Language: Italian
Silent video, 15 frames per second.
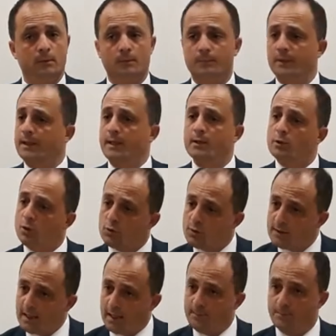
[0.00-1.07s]
perché non
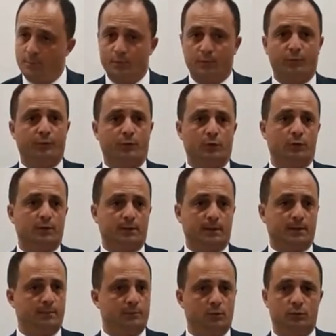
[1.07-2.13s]
sei più forte
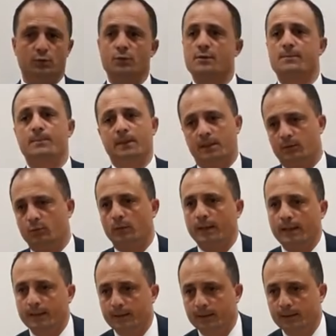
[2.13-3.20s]
del mondo
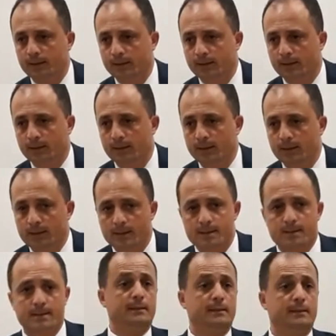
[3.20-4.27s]
spirituale
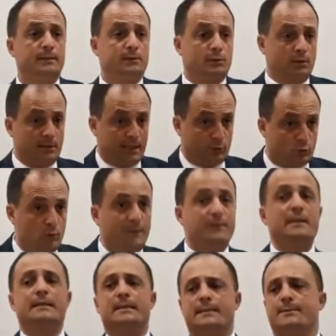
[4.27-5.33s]
se la tua
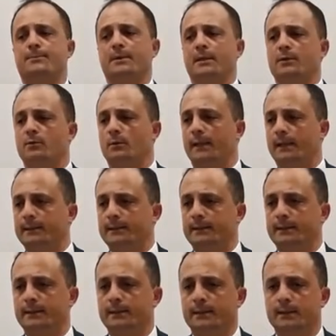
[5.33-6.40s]
vita
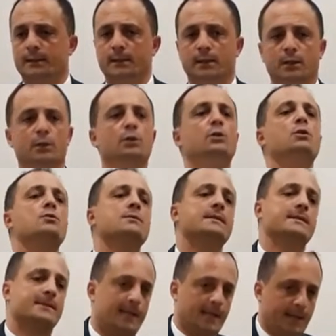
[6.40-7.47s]
spirituale non
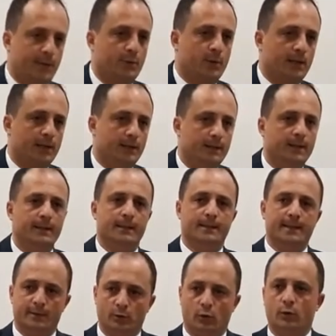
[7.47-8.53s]
segue
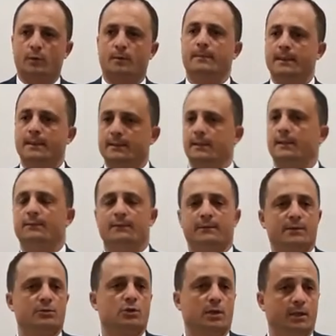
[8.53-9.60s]
le norme del
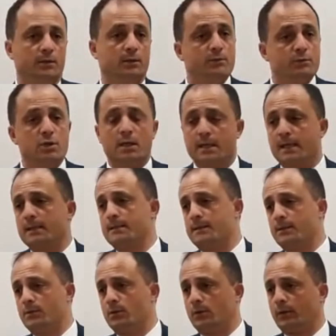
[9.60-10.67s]
Vangelo. Devi cercare il
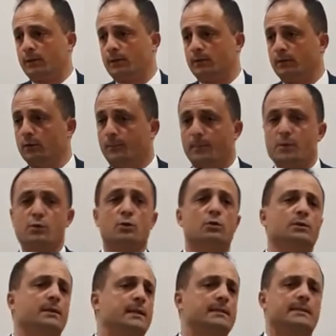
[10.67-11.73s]
Signore, non possono
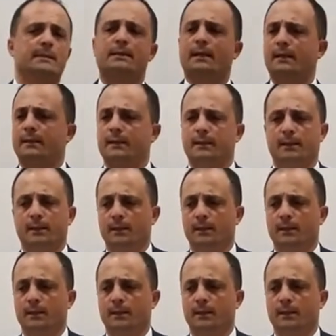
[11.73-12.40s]
transitare